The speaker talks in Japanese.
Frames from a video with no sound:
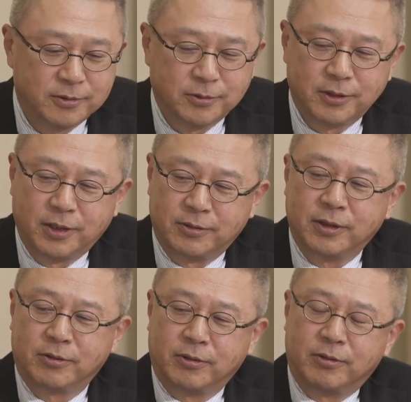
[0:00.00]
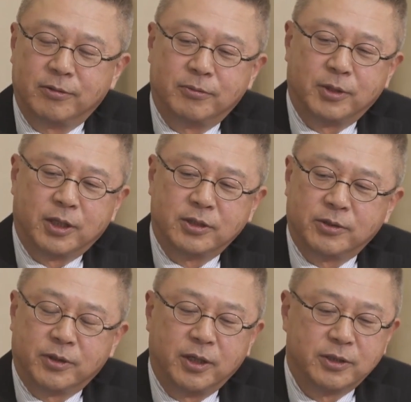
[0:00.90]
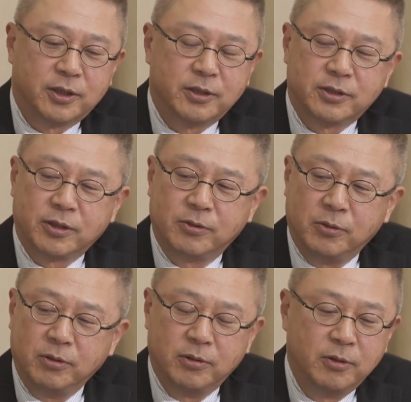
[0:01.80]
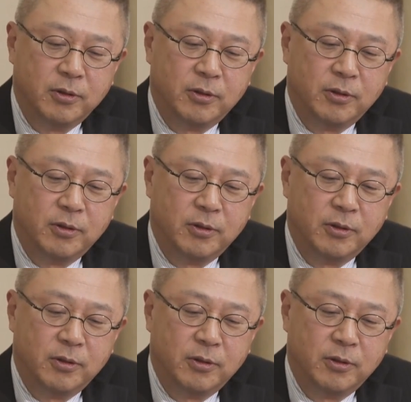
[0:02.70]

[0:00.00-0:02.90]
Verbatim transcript: そうだよねと、まあ、会社の経営者でしたけども、